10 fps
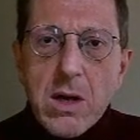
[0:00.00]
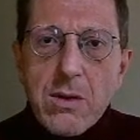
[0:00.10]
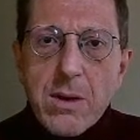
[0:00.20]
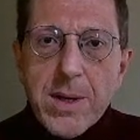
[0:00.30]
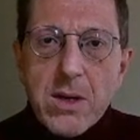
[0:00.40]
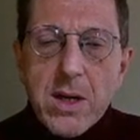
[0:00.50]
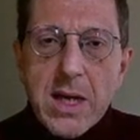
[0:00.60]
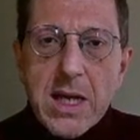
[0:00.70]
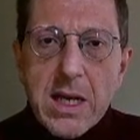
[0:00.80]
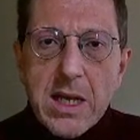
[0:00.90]
è una parola
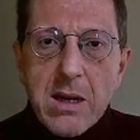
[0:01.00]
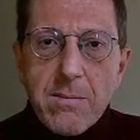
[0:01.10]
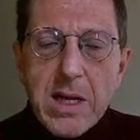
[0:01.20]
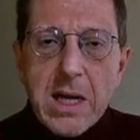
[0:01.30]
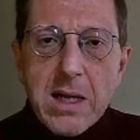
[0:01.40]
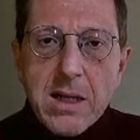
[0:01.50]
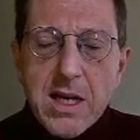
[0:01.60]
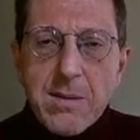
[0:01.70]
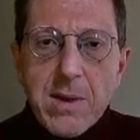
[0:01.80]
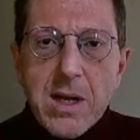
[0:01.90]
che nel
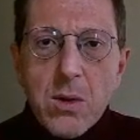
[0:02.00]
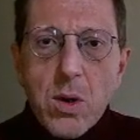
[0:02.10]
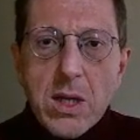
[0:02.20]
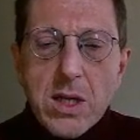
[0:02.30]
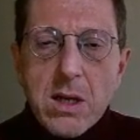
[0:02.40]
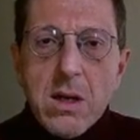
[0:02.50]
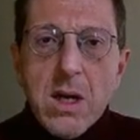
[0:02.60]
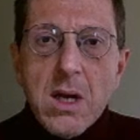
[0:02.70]
1300-1400